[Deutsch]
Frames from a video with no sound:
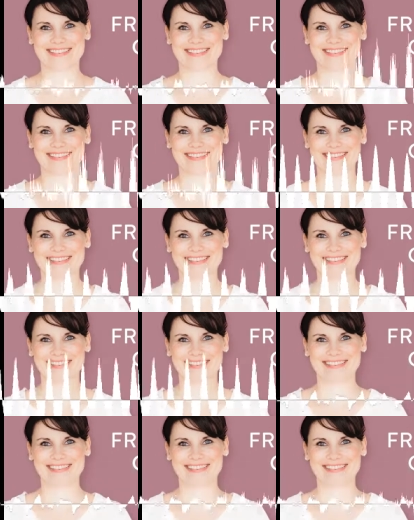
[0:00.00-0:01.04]
eine
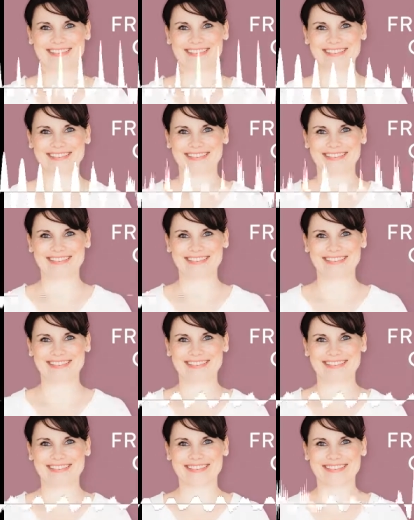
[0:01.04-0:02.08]
neue Gewohnheit
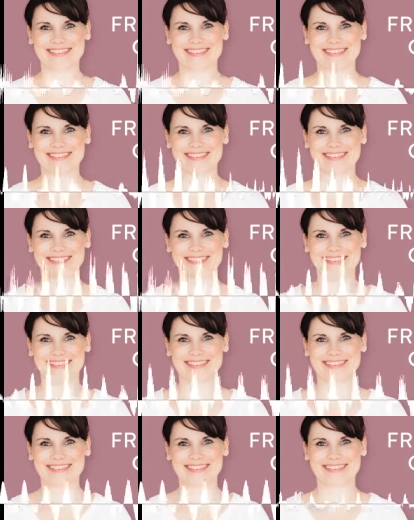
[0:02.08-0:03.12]
zu
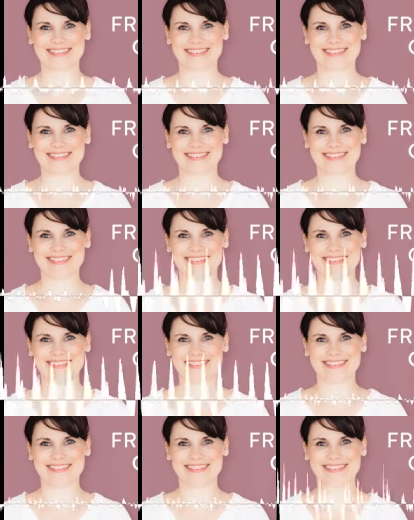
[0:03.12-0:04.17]
etablieren.
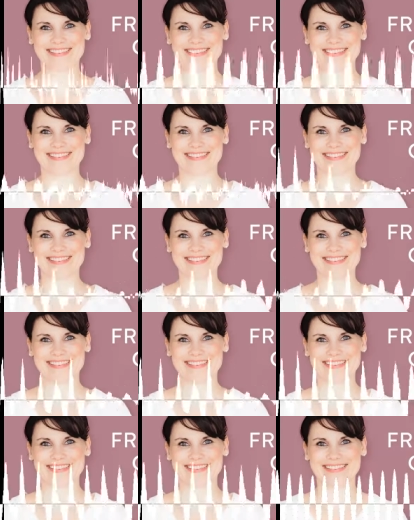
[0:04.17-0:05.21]
Überleg dir also zu
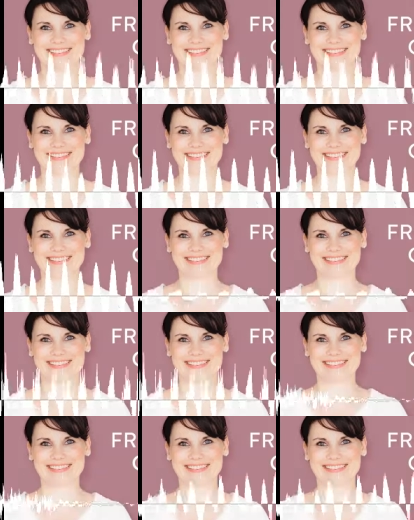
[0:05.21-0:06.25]
Beginn gerne,
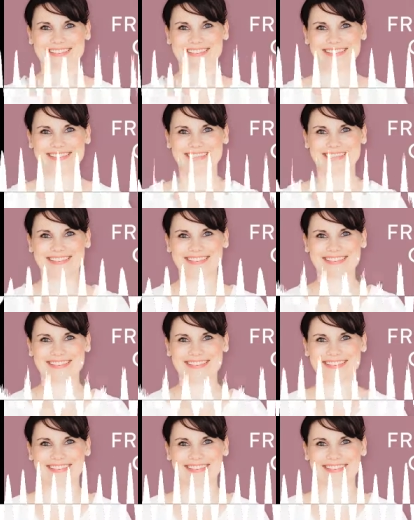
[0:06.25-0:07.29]
was du in deinem Leben
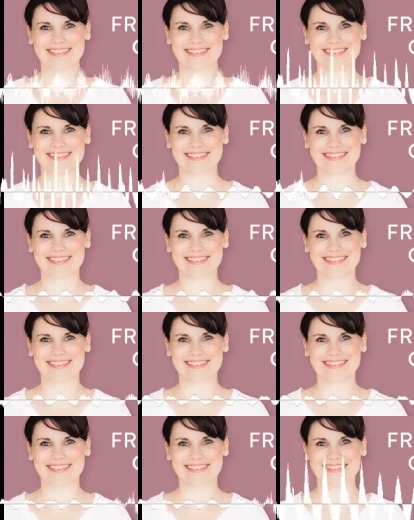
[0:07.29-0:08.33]
ändern möchtest,
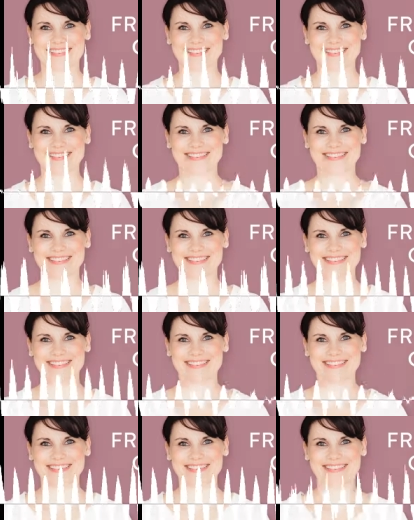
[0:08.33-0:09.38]
welche neue
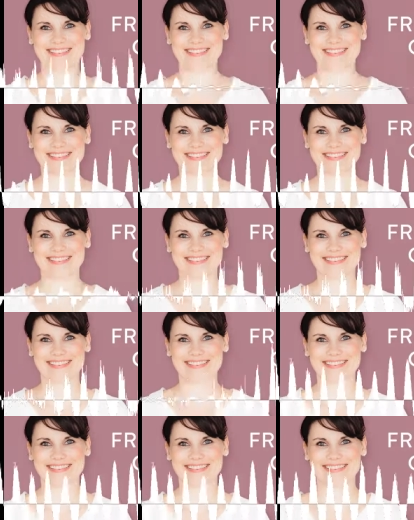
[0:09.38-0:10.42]
Gewohnheit du
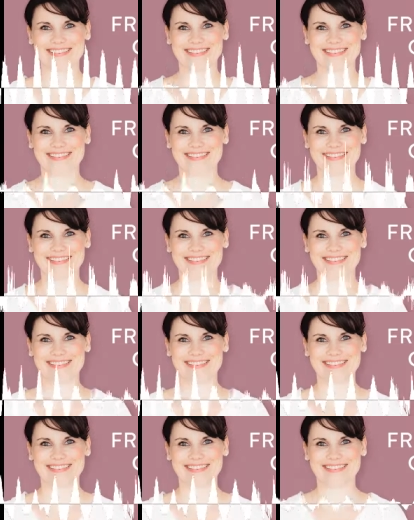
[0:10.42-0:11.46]
etablieren möchtest oder was
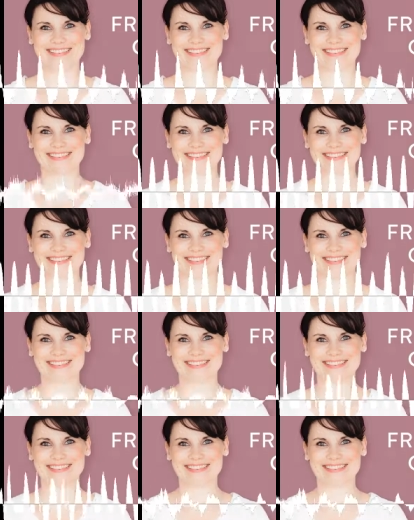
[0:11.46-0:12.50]
du vielleicht lassen
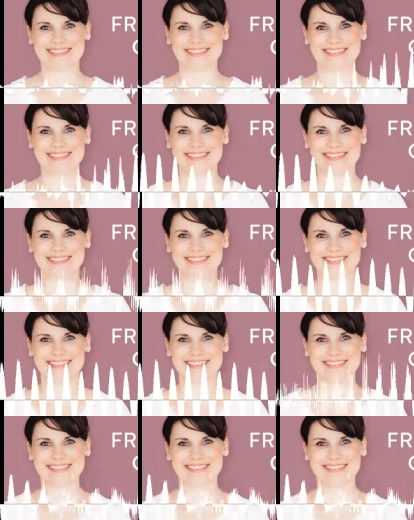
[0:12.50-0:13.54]
möchtest. Und
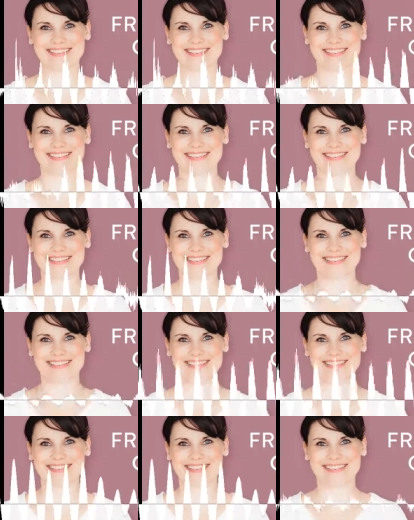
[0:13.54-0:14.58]
dann kann es auch schon
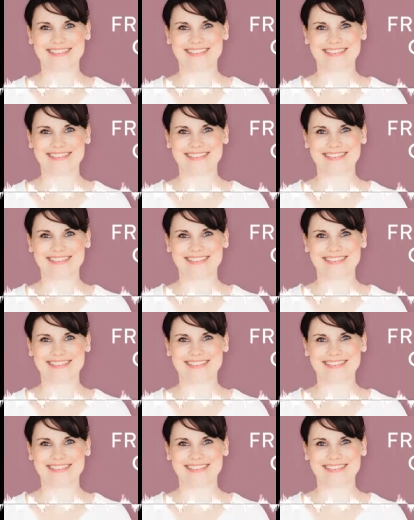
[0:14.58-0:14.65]
losgehen